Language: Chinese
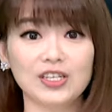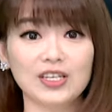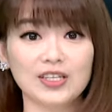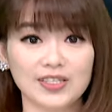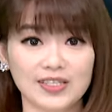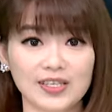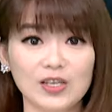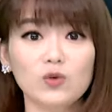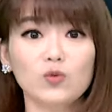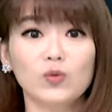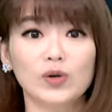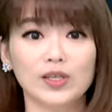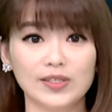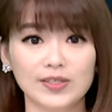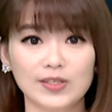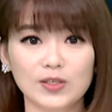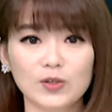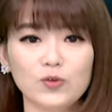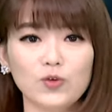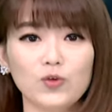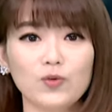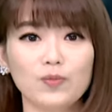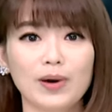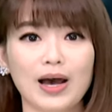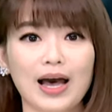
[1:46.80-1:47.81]
的新闻资
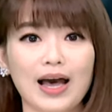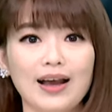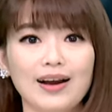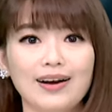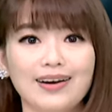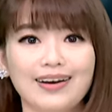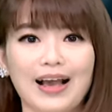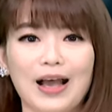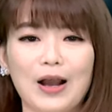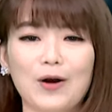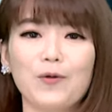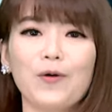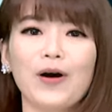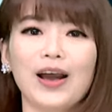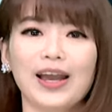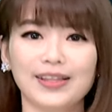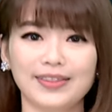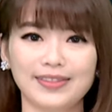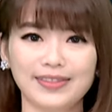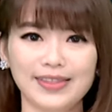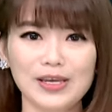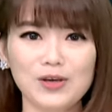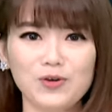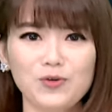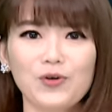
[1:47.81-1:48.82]
讯吗？赶快
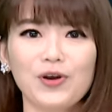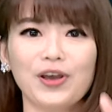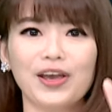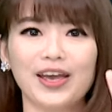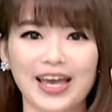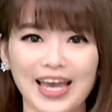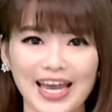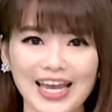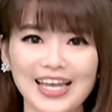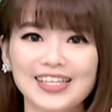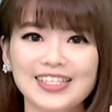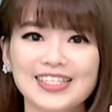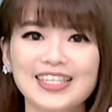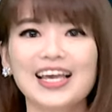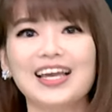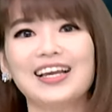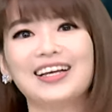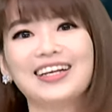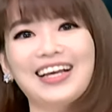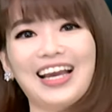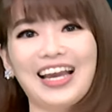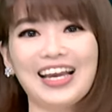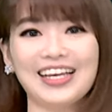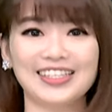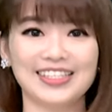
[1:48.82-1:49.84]
订阅、按赞、
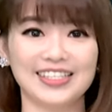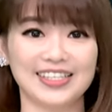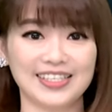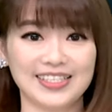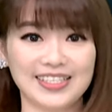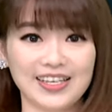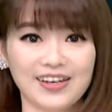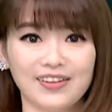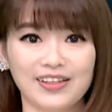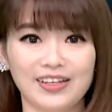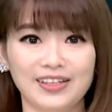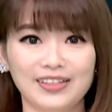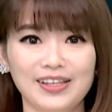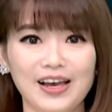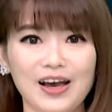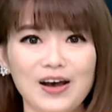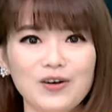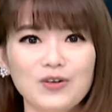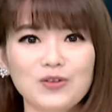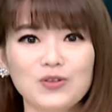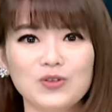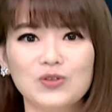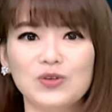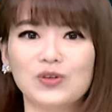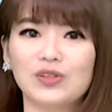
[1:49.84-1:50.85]
开启小铃
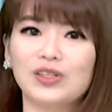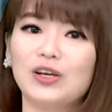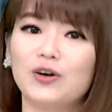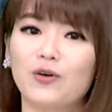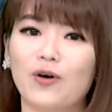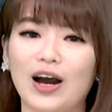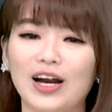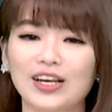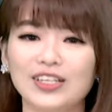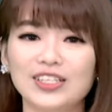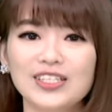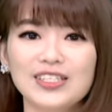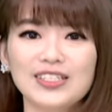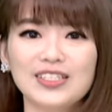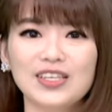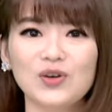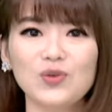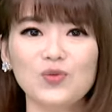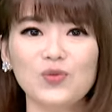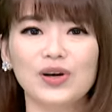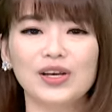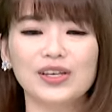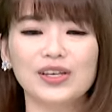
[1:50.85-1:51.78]
铛，锁定华视新闻